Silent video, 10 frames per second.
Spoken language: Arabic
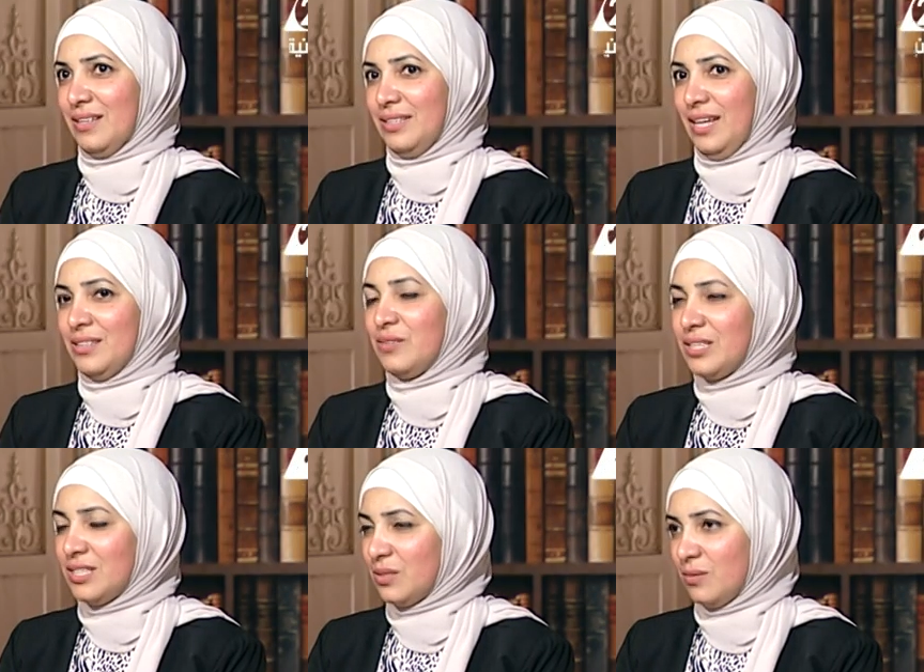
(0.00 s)
يعني
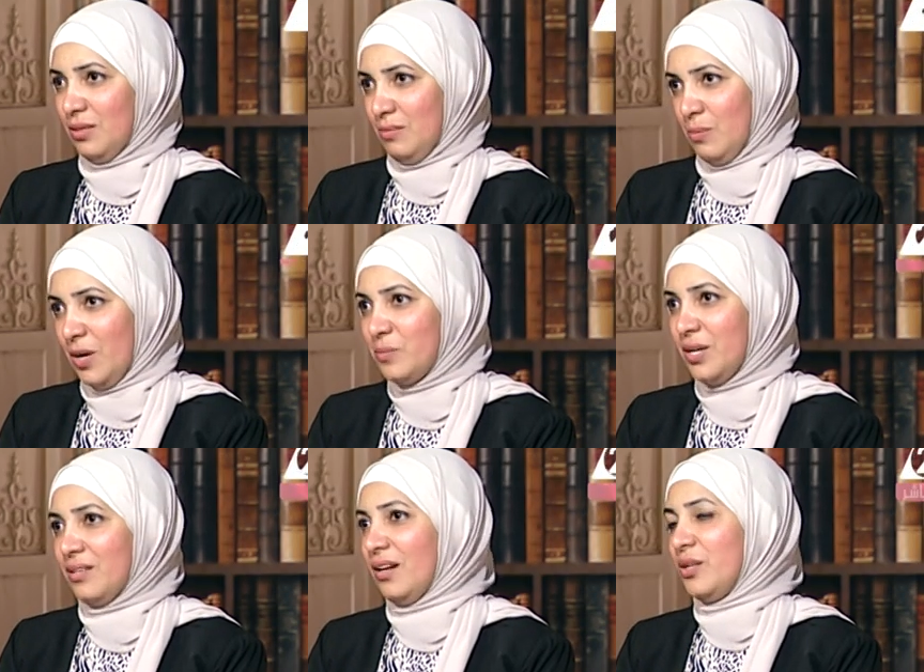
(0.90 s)
الناس البعض
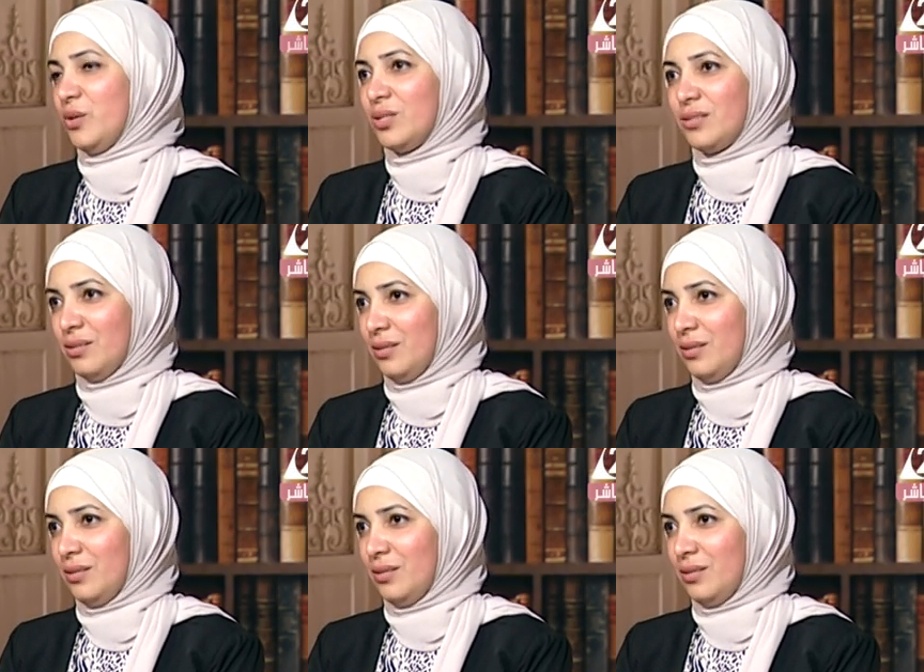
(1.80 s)
بيعتقد ان هو ده